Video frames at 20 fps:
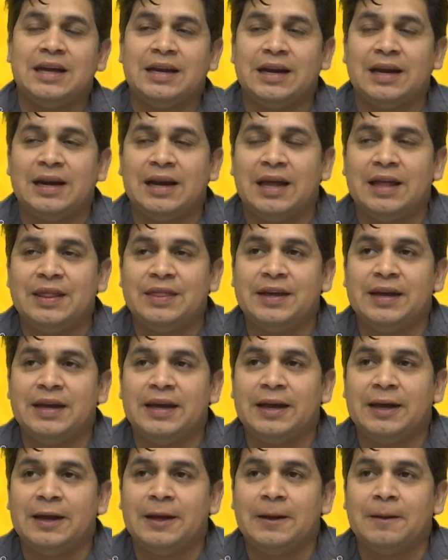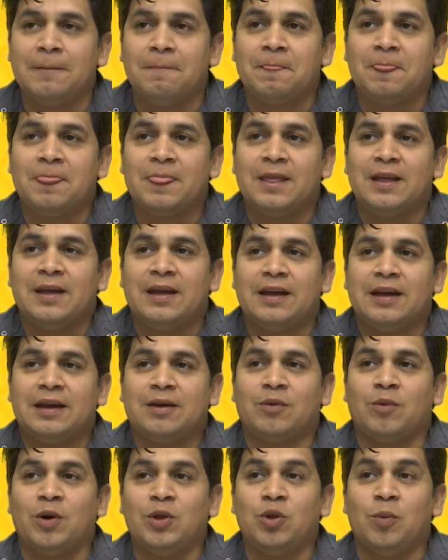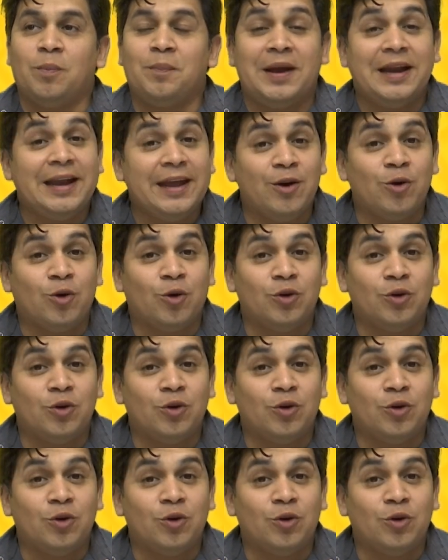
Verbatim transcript: era la de cuando peleo